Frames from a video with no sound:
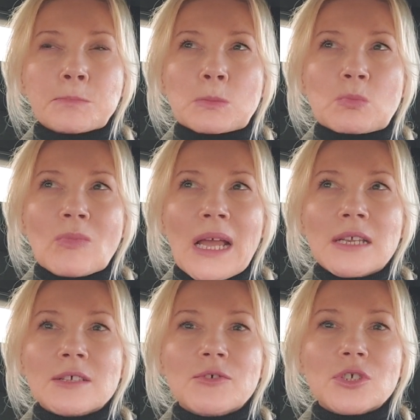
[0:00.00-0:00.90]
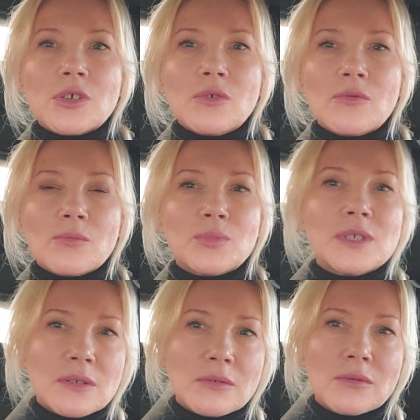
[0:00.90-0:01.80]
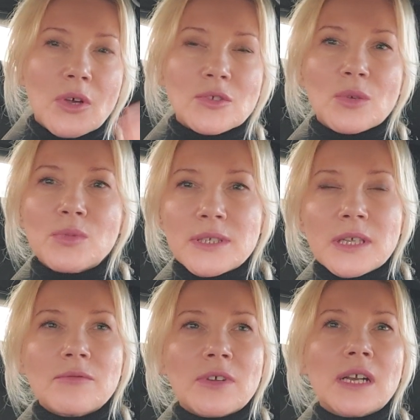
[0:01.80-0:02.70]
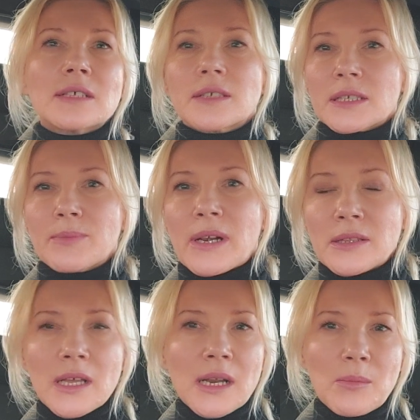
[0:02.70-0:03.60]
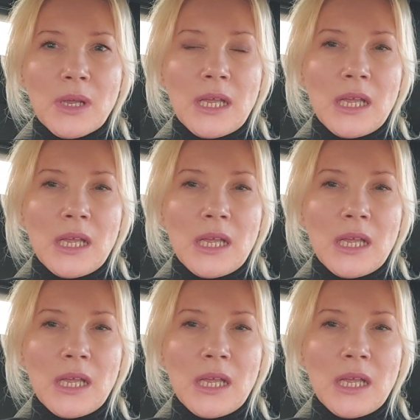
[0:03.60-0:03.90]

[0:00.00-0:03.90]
mm, ale w sferze y, osobistej, w relacjach z partnerem y,